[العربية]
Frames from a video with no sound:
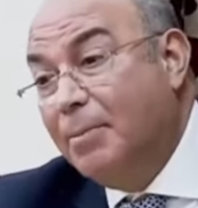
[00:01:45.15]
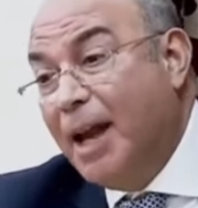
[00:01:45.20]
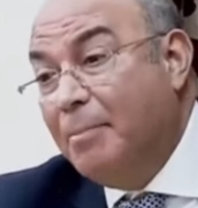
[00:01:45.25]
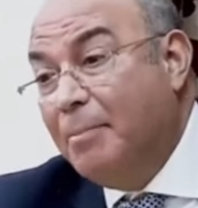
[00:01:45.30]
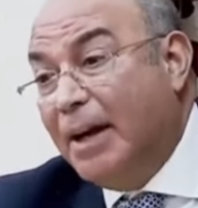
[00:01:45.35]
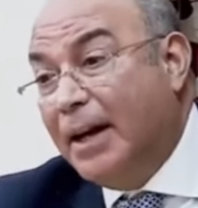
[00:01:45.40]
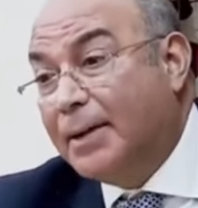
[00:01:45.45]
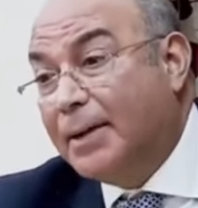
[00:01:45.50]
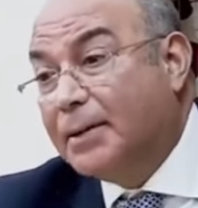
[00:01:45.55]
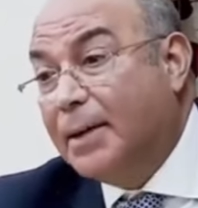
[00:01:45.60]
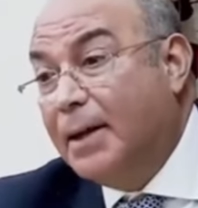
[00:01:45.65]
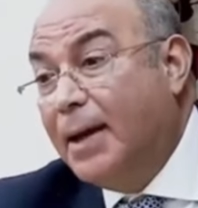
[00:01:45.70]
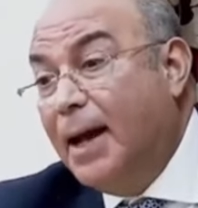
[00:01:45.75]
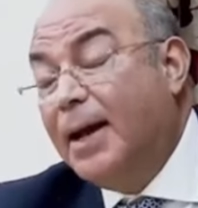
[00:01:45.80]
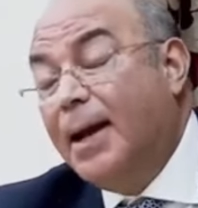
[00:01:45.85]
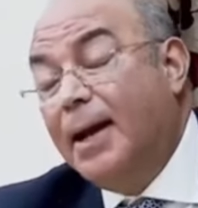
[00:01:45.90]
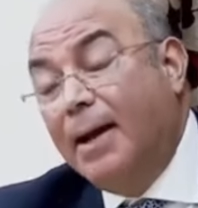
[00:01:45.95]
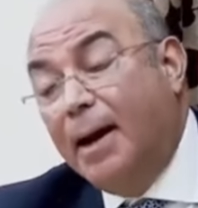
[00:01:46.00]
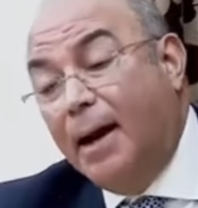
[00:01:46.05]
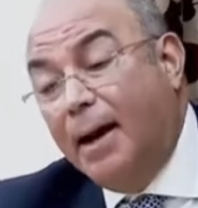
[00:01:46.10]
لا ما نعطي
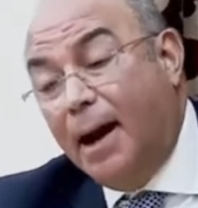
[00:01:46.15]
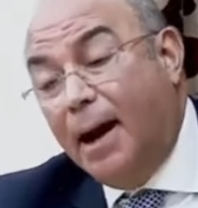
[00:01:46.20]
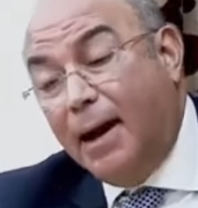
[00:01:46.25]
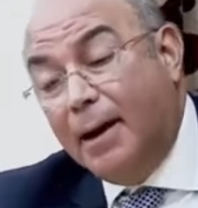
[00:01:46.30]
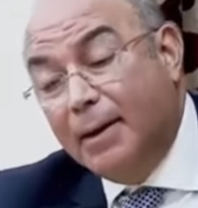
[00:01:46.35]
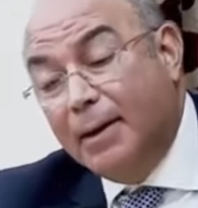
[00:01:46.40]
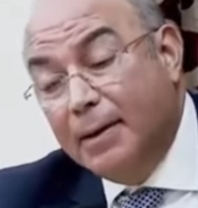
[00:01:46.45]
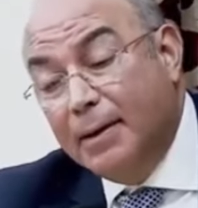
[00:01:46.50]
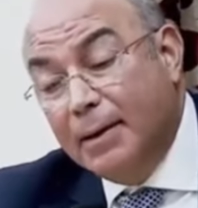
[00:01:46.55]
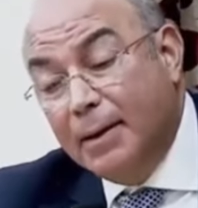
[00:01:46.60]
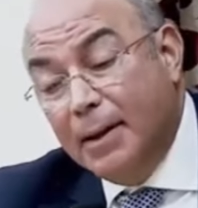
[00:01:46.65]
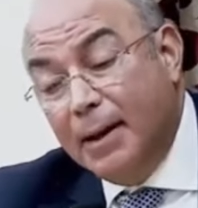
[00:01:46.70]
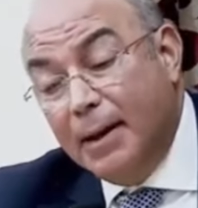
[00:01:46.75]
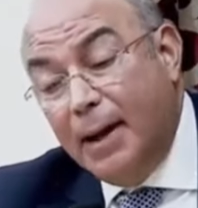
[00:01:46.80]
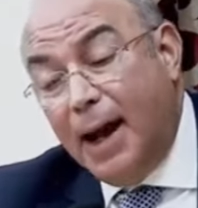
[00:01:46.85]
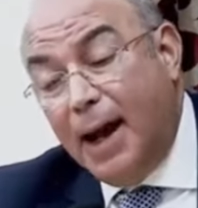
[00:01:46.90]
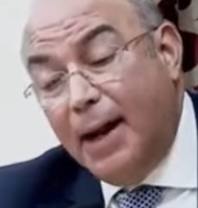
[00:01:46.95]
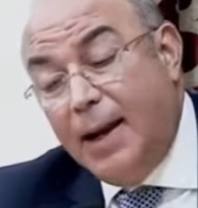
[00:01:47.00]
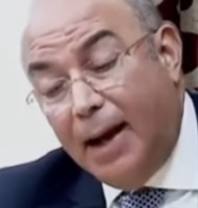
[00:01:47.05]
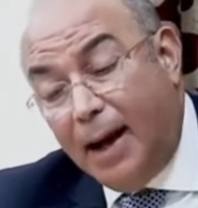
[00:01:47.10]
لا لا لا لا
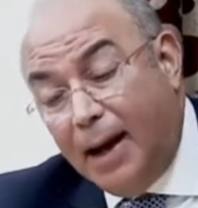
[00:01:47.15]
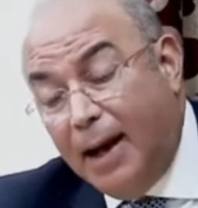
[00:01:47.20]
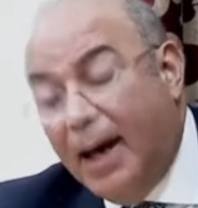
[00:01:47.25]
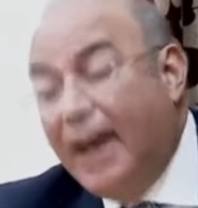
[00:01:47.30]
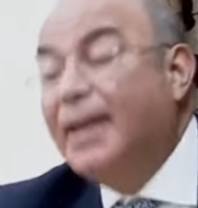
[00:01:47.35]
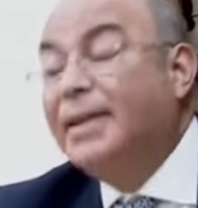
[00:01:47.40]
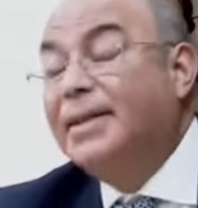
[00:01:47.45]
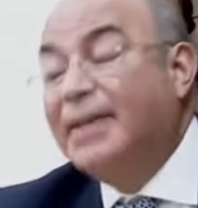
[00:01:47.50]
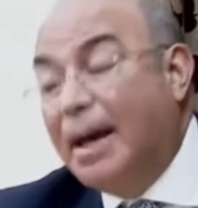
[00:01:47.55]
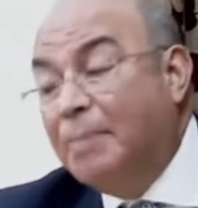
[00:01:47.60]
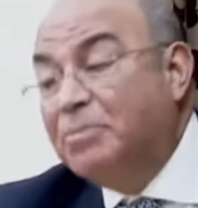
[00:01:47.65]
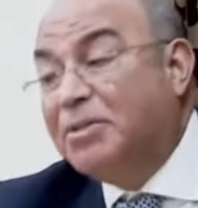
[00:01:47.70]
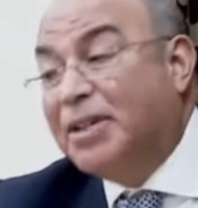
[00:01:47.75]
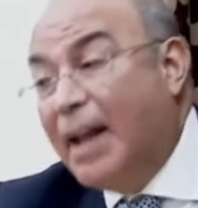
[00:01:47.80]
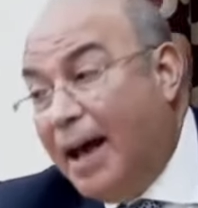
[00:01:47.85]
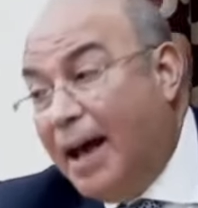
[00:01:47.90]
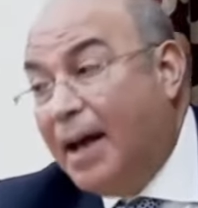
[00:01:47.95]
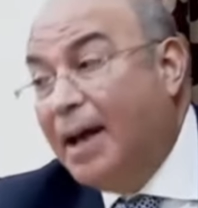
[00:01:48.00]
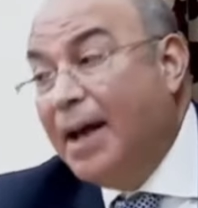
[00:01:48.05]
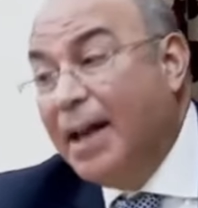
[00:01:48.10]
ديالك لا لا عندي
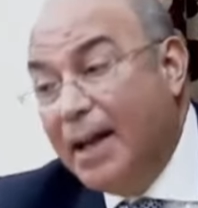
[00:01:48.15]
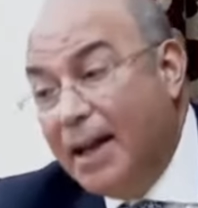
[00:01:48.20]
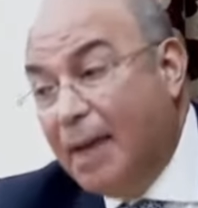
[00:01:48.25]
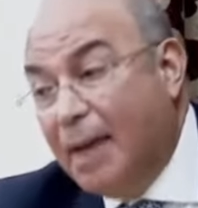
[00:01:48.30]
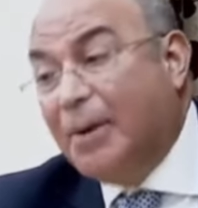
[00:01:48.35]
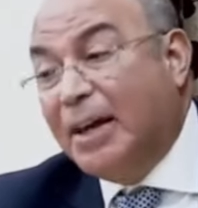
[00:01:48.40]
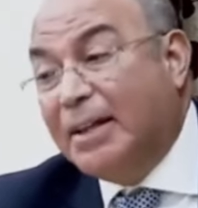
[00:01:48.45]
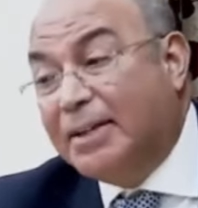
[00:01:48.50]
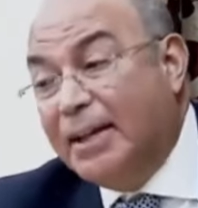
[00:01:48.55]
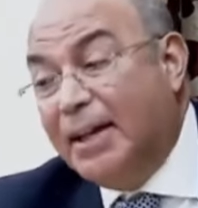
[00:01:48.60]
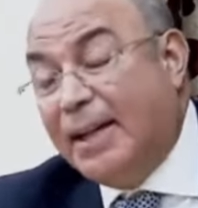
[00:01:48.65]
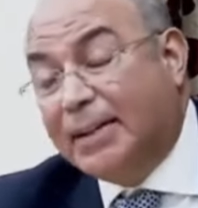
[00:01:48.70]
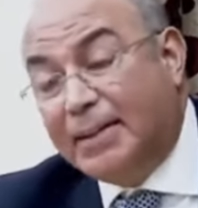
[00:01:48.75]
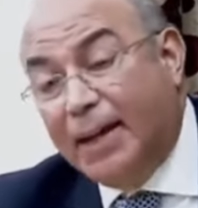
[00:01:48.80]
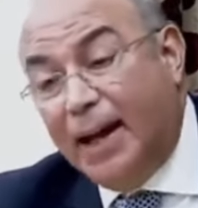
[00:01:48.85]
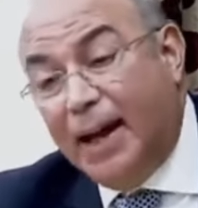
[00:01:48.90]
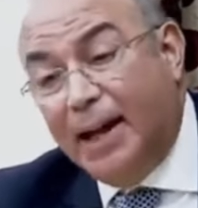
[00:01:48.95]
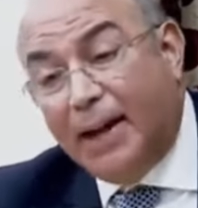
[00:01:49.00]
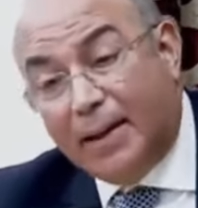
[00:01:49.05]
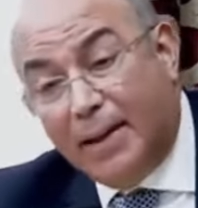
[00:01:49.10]
امثله لا بغيتي
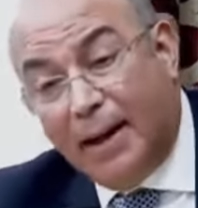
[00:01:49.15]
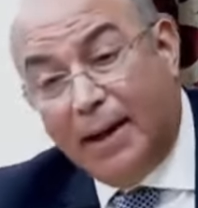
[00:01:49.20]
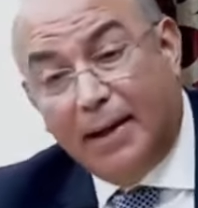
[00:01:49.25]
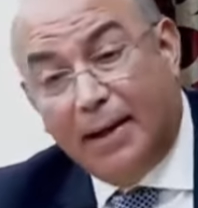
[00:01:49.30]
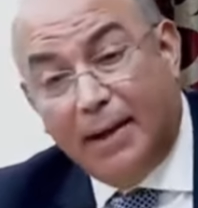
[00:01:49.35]
نعطيها لك